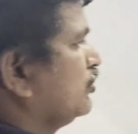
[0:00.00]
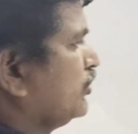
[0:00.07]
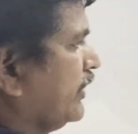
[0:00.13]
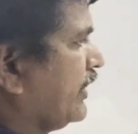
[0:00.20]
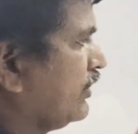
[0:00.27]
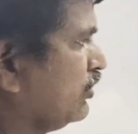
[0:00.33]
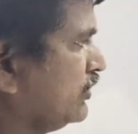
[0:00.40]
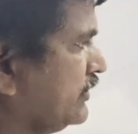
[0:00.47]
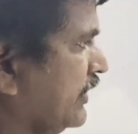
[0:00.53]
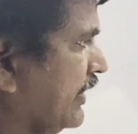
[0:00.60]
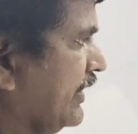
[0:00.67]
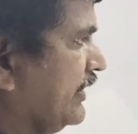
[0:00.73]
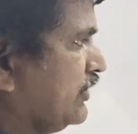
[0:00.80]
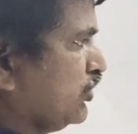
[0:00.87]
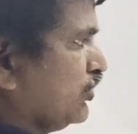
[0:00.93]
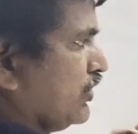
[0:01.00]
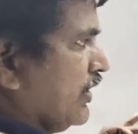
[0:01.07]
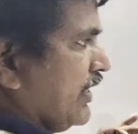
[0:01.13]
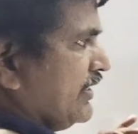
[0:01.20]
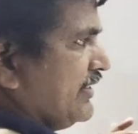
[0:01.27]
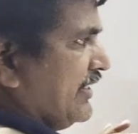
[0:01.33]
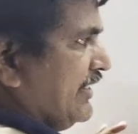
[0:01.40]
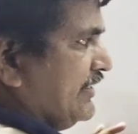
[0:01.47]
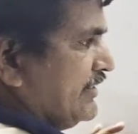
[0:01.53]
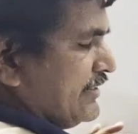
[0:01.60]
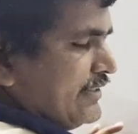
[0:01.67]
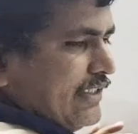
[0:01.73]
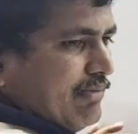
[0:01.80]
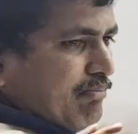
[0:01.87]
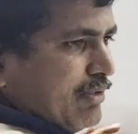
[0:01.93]
సో అక్కడికి వచ్చేసరికి టోటల్గా త్రీ
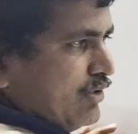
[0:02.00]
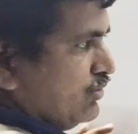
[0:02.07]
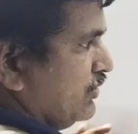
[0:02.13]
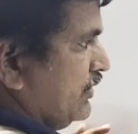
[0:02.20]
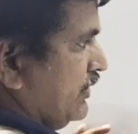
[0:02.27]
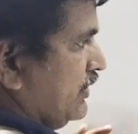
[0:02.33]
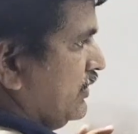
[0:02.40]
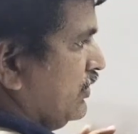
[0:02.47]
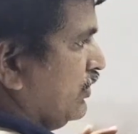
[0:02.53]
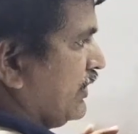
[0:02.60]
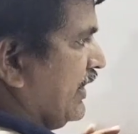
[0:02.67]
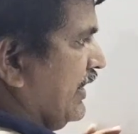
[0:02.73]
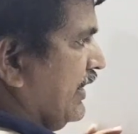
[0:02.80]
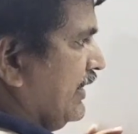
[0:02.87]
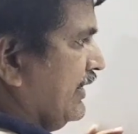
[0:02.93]
డిజిట్ నెంబర్ ఉంది ఓకే